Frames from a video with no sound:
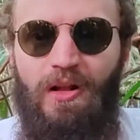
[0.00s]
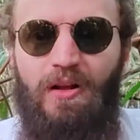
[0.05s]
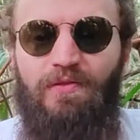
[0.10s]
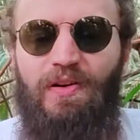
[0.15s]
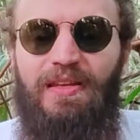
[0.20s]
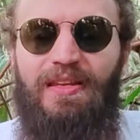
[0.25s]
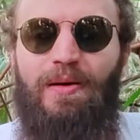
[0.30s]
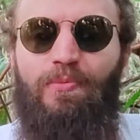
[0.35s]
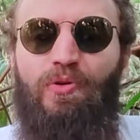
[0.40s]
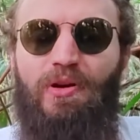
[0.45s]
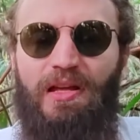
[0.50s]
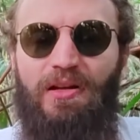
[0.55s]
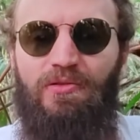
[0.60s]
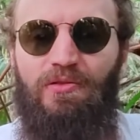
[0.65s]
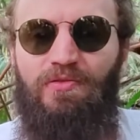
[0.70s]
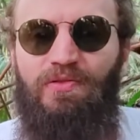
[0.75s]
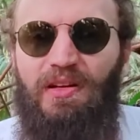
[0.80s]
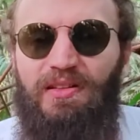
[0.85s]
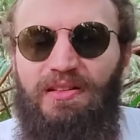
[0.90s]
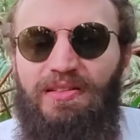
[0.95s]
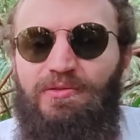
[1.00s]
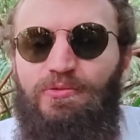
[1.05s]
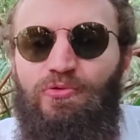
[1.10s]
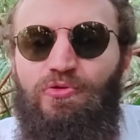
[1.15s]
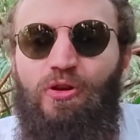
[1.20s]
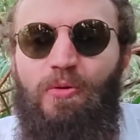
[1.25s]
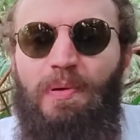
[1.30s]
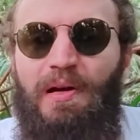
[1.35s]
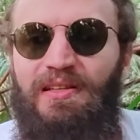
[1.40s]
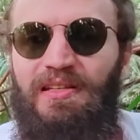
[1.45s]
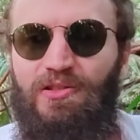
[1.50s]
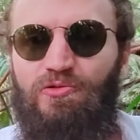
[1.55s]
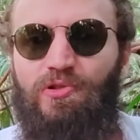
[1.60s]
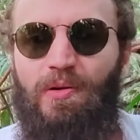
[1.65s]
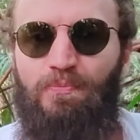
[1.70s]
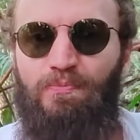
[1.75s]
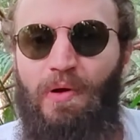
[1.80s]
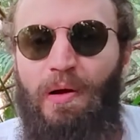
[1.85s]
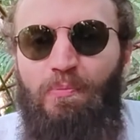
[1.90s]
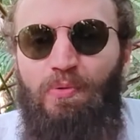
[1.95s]
Enfin, il y a moyen de faire des contreparties qui
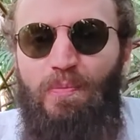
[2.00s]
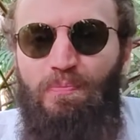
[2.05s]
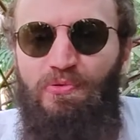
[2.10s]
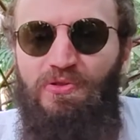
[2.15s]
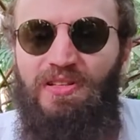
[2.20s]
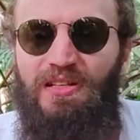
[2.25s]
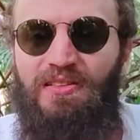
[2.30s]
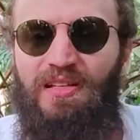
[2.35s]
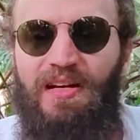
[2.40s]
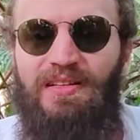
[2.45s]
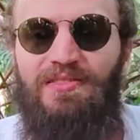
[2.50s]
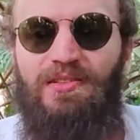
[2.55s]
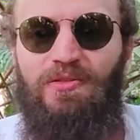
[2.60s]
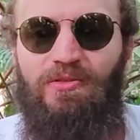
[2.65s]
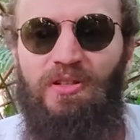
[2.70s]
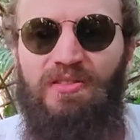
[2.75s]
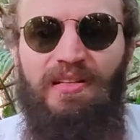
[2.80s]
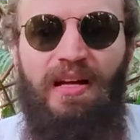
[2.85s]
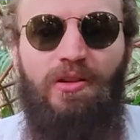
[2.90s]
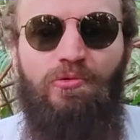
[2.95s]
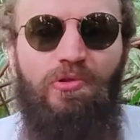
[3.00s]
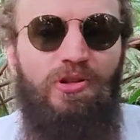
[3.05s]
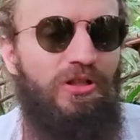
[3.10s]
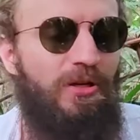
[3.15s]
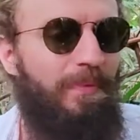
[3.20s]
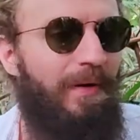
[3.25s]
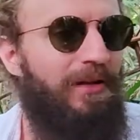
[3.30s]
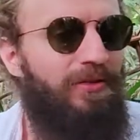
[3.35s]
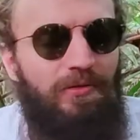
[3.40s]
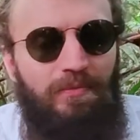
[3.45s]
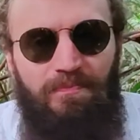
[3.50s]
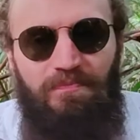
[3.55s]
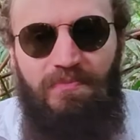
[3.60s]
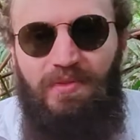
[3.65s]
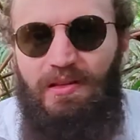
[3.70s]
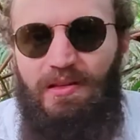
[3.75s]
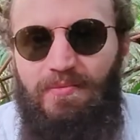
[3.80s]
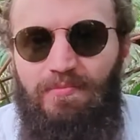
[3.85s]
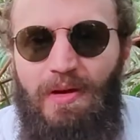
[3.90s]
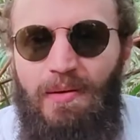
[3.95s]
soient un peu plus intéressantes que ça. Tu vois, je sais pas,
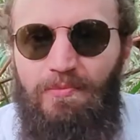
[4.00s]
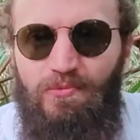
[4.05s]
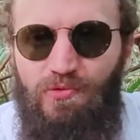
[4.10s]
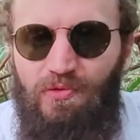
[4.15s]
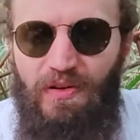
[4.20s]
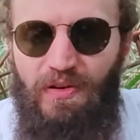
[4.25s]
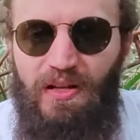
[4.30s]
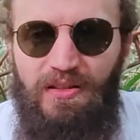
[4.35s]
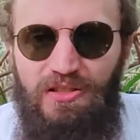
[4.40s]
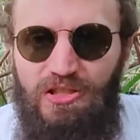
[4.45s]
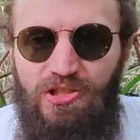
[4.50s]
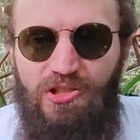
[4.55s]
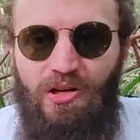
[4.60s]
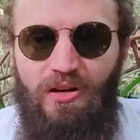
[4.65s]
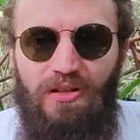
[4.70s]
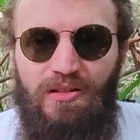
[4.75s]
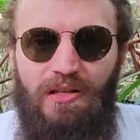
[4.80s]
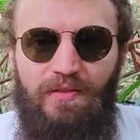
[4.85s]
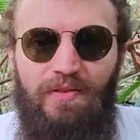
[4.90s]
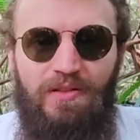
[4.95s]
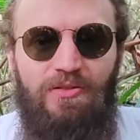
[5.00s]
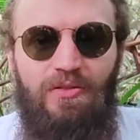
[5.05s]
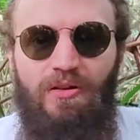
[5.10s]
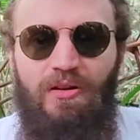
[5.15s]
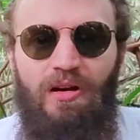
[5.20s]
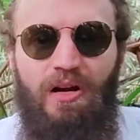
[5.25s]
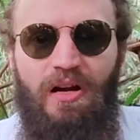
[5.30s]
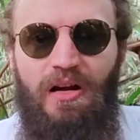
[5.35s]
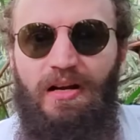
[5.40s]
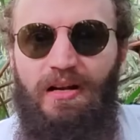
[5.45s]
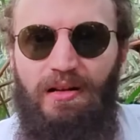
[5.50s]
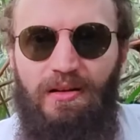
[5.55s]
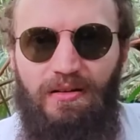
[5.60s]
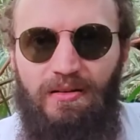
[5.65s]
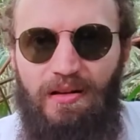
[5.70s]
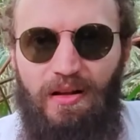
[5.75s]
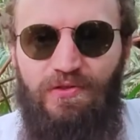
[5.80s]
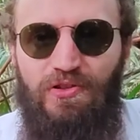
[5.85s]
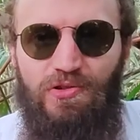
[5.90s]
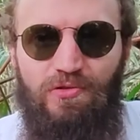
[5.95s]
même tu fais un t-shirt avec la euh,
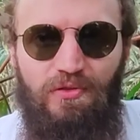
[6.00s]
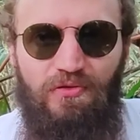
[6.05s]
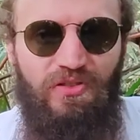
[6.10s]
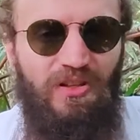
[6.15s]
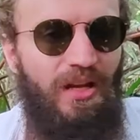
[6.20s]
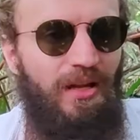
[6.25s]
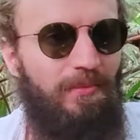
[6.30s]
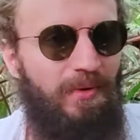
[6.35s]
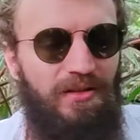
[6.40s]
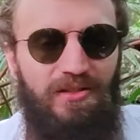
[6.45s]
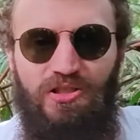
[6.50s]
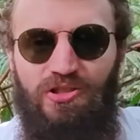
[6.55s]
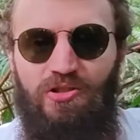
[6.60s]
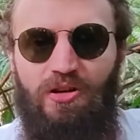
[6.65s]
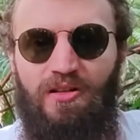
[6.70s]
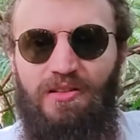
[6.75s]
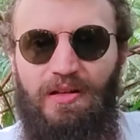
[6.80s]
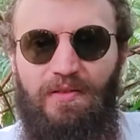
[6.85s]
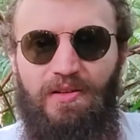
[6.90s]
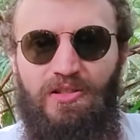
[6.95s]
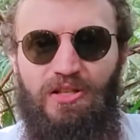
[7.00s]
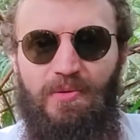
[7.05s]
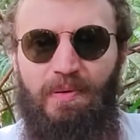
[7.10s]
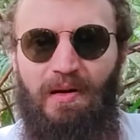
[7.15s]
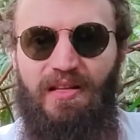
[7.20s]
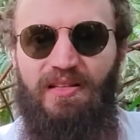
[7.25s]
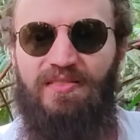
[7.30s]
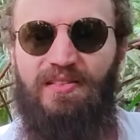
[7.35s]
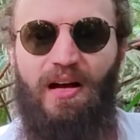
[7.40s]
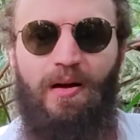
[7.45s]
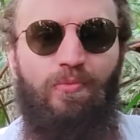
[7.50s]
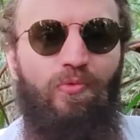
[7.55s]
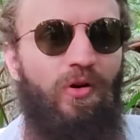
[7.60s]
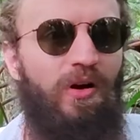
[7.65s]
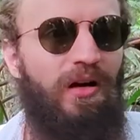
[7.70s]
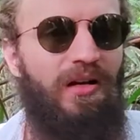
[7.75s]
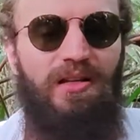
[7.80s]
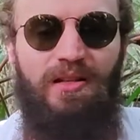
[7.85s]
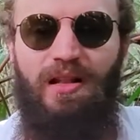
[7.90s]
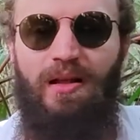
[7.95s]
l'affiche du film, un t-shirt avec je sais pas les
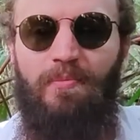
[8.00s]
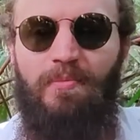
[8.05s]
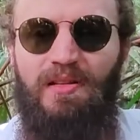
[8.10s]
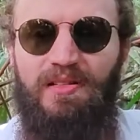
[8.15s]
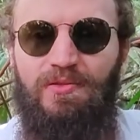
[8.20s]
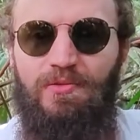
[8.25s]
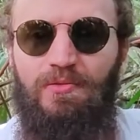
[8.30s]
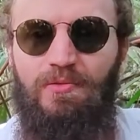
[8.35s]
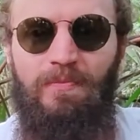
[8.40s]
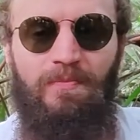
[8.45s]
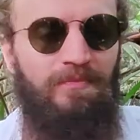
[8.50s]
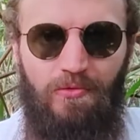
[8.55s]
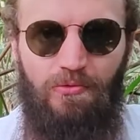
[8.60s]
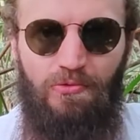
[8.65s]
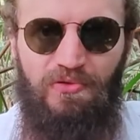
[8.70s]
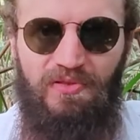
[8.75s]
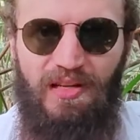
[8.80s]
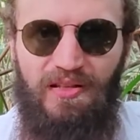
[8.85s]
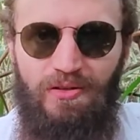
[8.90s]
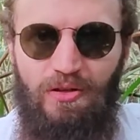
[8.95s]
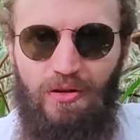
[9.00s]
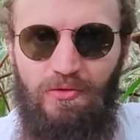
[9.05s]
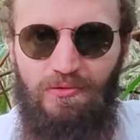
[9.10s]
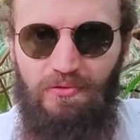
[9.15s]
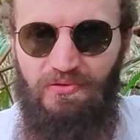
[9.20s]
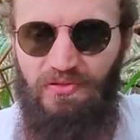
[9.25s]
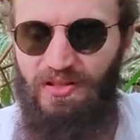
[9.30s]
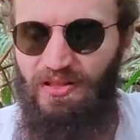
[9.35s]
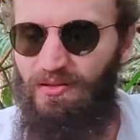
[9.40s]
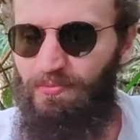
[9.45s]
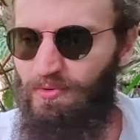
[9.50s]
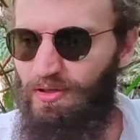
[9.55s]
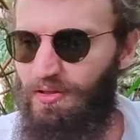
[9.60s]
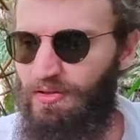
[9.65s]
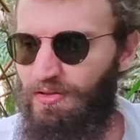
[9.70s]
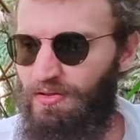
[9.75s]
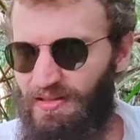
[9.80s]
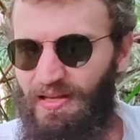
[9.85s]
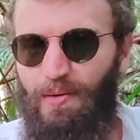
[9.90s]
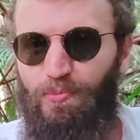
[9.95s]
armoiries de la maison du seigneur du film.
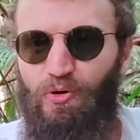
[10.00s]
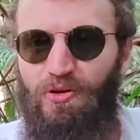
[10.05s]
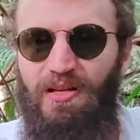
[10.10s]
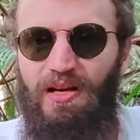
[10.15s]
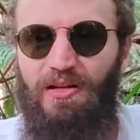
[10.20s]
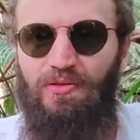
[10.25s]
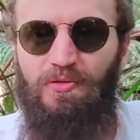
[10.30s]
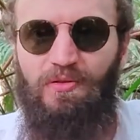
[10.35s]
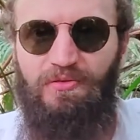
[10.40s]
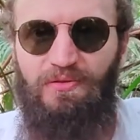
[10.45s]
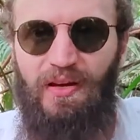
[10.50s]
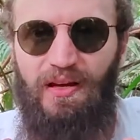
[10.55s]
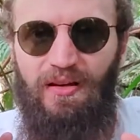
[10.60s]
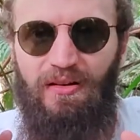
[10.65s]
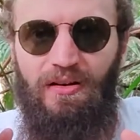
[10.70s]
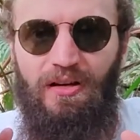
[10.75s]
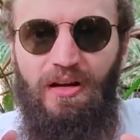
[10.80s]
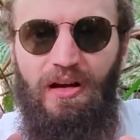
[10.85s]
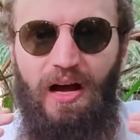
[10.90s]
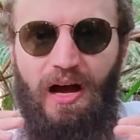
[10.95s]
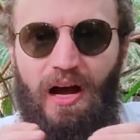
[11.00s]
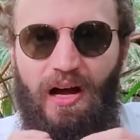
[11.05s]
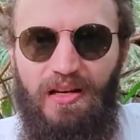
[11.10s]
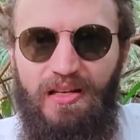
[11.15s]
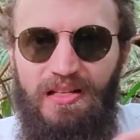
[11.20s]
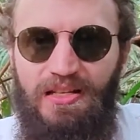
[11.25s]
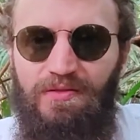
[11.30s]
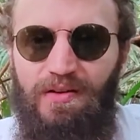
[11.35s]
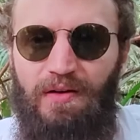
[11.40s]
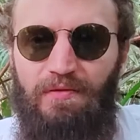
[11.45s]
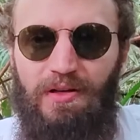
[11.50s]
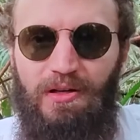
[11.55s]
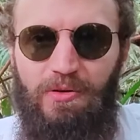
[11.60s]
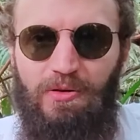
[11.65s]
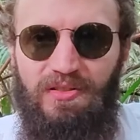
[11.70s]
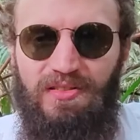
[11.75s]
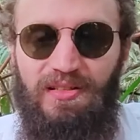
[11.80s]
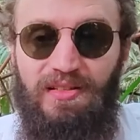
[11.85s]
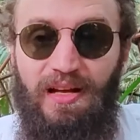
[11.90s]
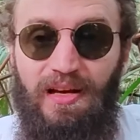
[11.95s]
Il y a moyen de faire euh, un livre avec
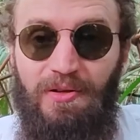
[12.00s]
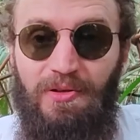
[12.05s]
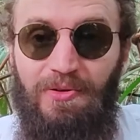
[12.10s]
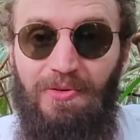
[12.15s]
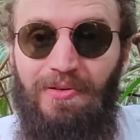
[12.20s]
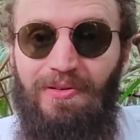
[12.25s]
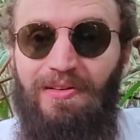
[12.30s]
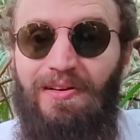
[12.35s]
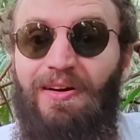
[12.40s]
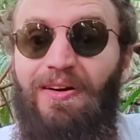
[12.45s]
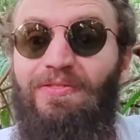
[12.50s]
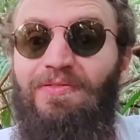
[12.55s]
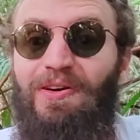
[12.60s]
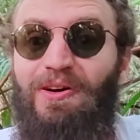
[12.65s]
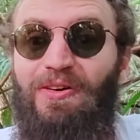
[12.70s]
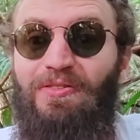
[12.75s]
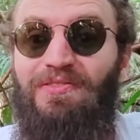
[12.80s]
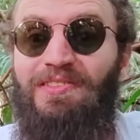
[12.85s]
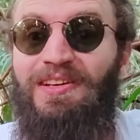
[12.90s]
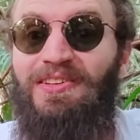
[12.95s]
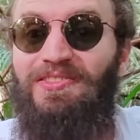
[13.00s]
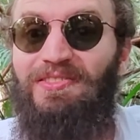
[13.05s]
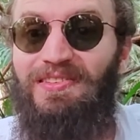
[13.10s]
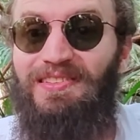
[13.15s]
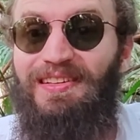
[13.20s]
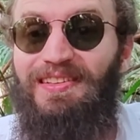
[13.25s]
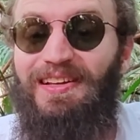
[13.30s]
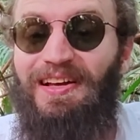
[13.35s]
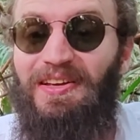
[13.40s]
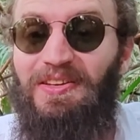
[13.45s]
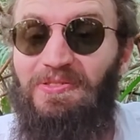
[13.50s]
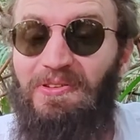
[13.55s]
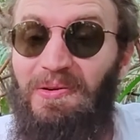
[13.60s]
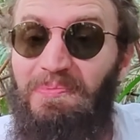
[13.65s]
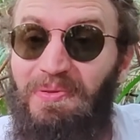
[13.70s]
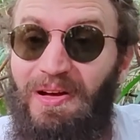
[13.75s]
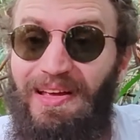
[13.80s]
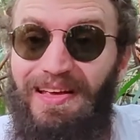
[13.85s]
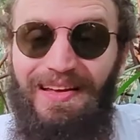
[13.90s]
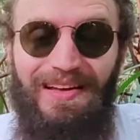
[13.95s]
le scénario. Hein, on va revenir sur le scénario
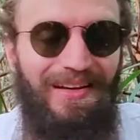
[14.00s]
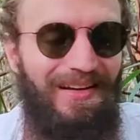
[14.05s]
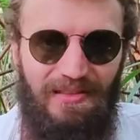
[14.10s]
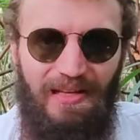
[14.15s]
après.